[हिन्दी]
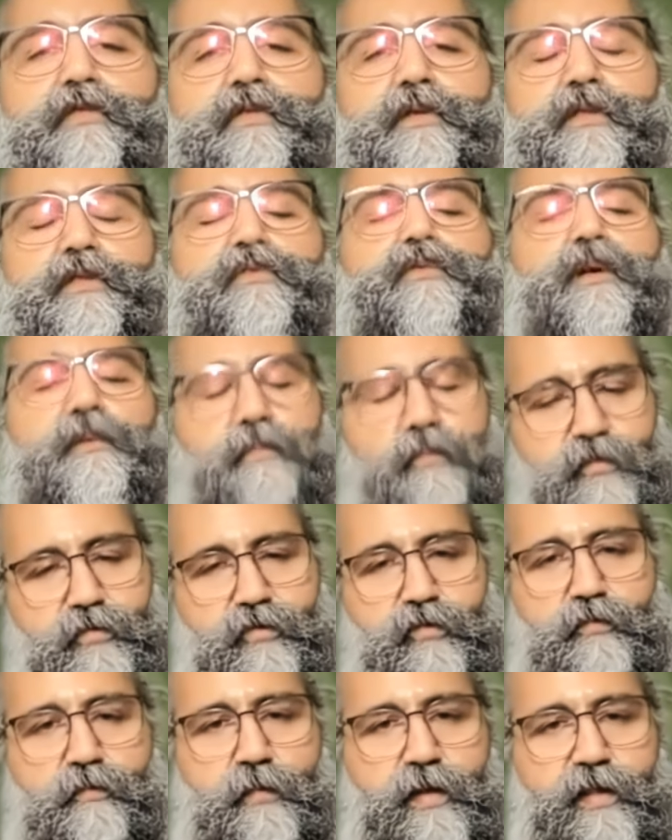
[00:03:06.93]
हुआ है तो आपको
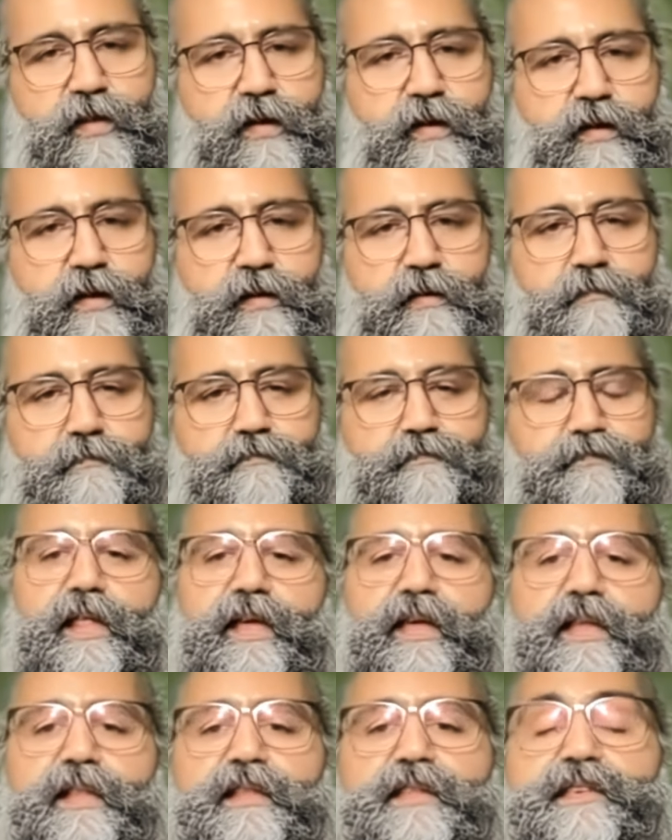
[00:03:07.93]
सुख मिल जाएगा
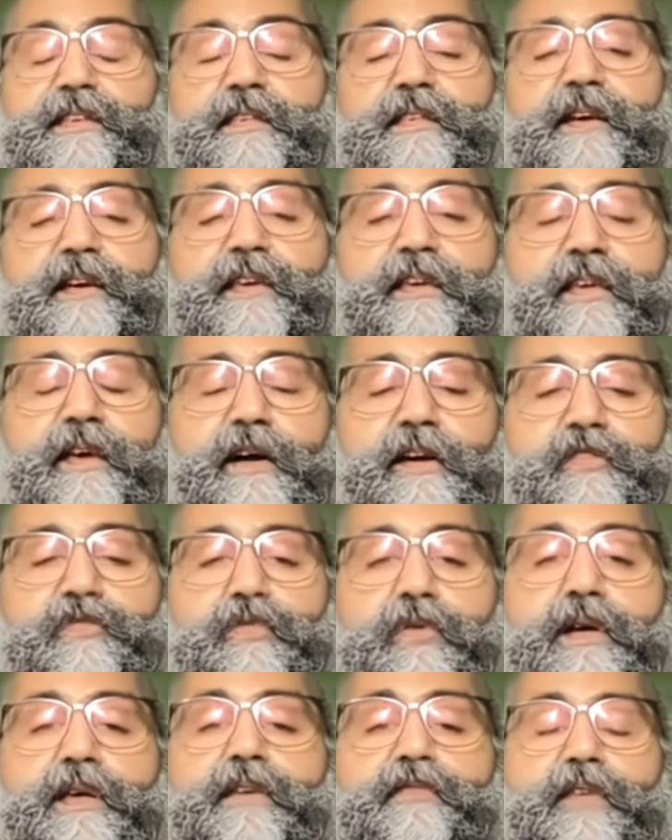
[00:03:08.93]
लेकिन जिसका ये
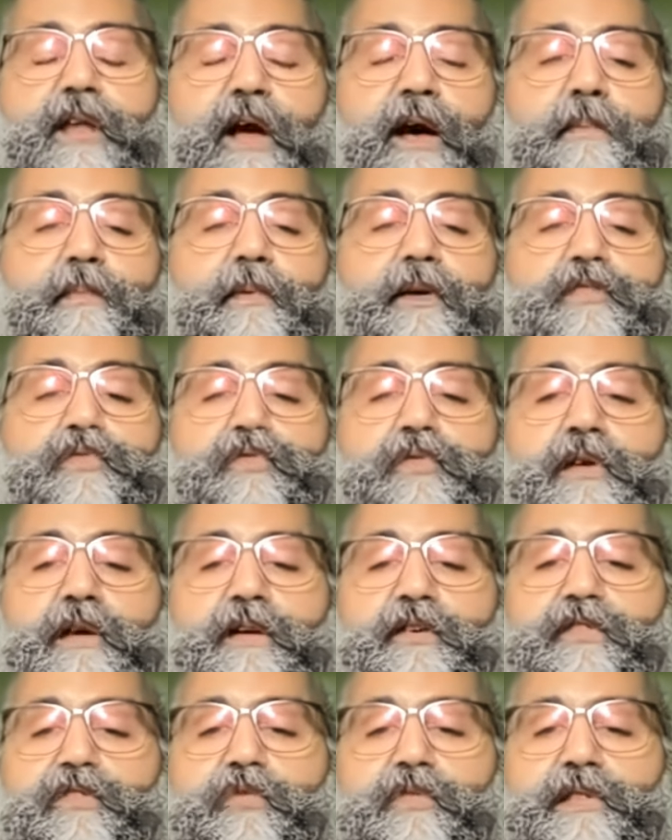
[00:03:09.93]
अर्थ हुआ कि फिर आपका तो
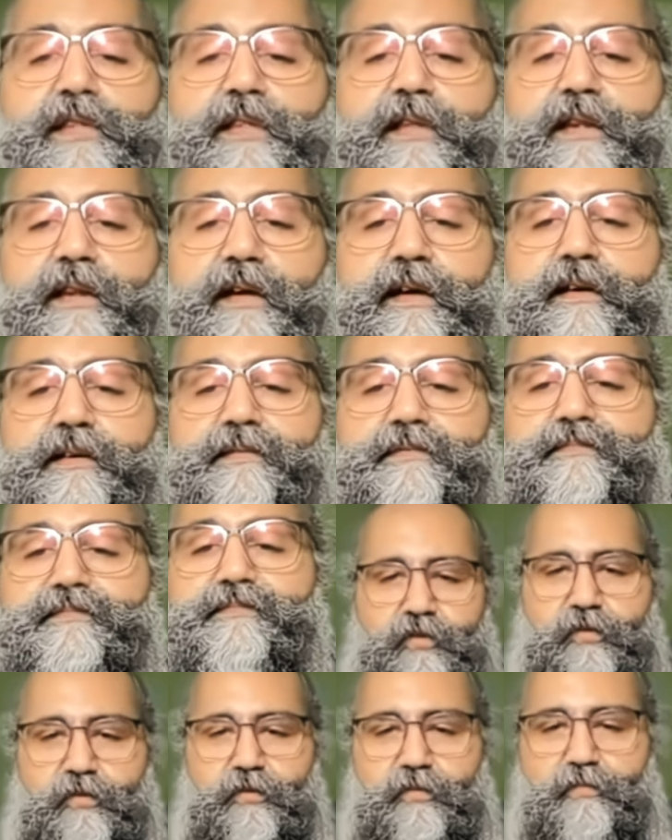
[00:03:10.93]
कोई कंट्रोल ही नहीं रहा
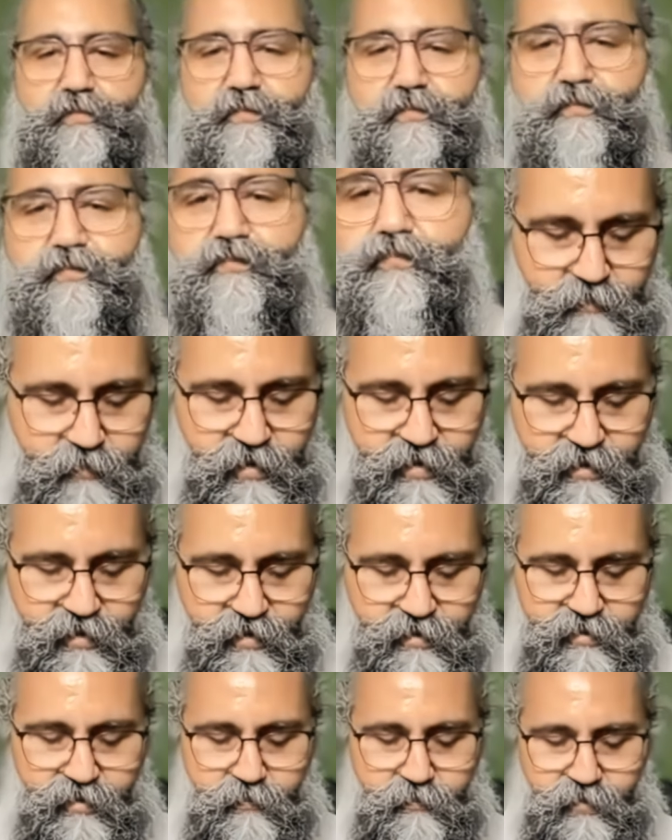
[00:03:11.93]
तो अब
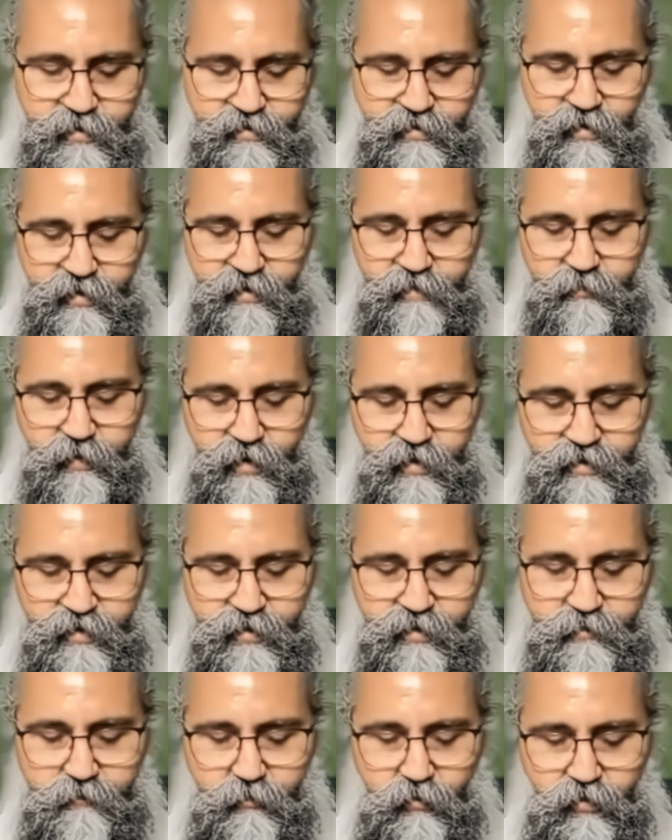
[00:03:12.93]
इसके अंदर बस यही
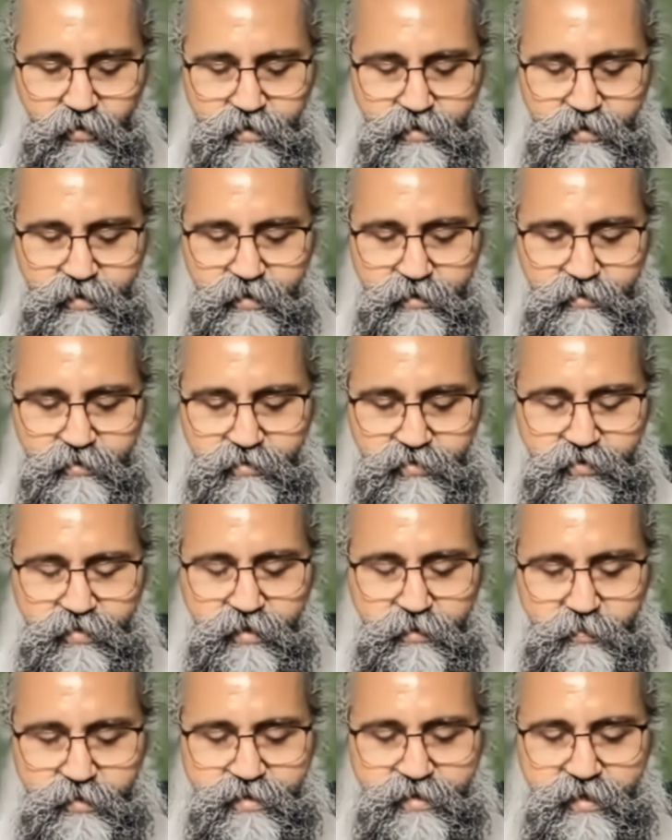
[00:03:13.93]
बात है इम्पोर्टेंट जो
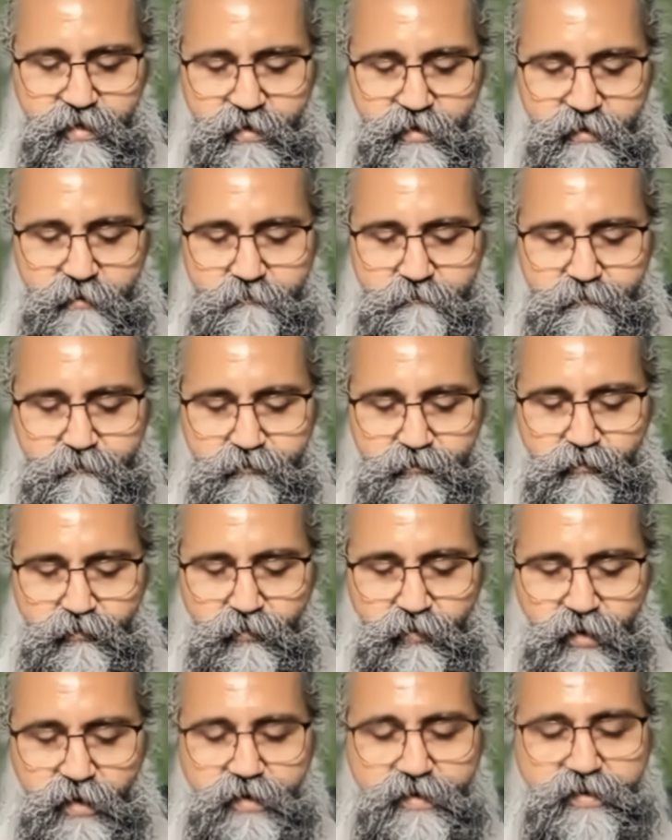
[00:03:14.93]
समझना है
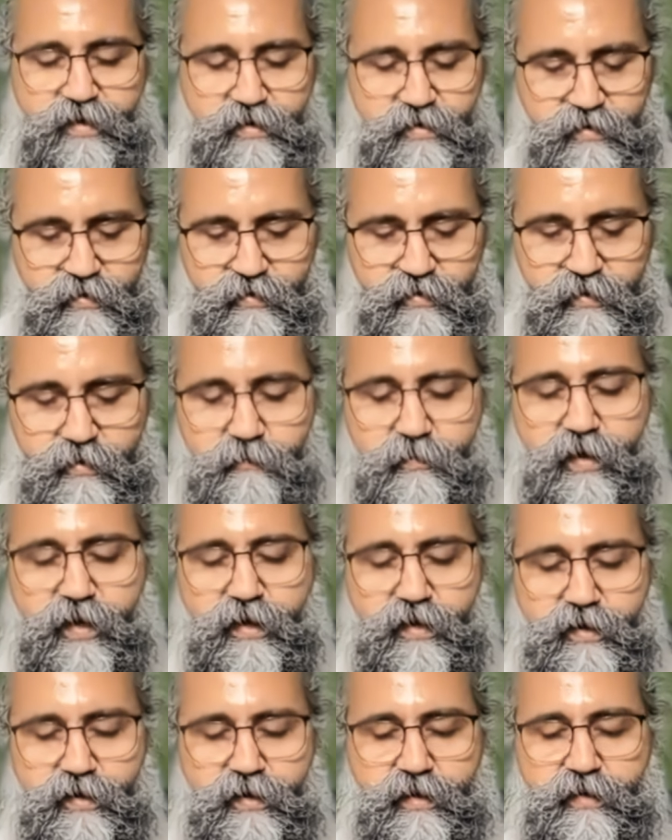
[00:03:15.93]
कि जैसे जैसे हम
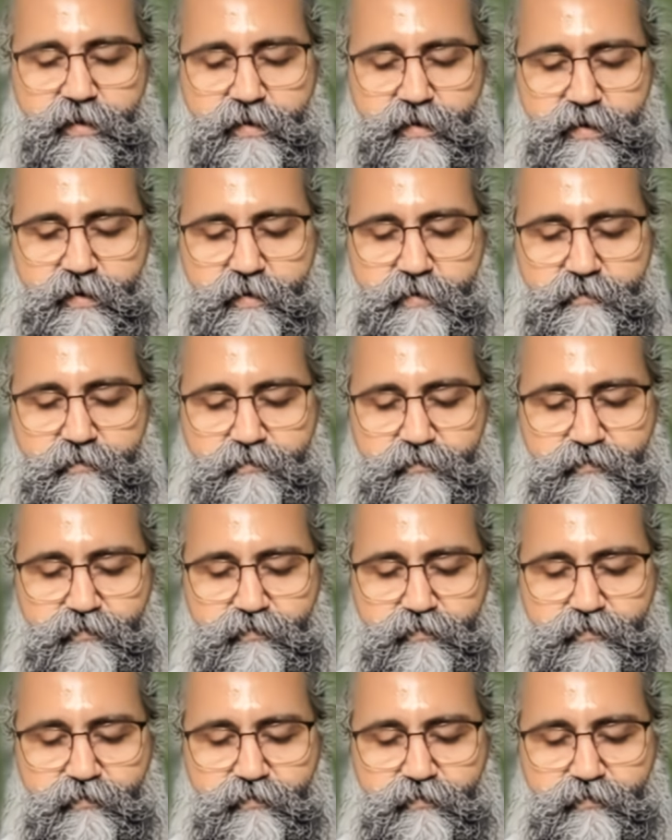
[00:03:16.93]
गहरे जाते हैं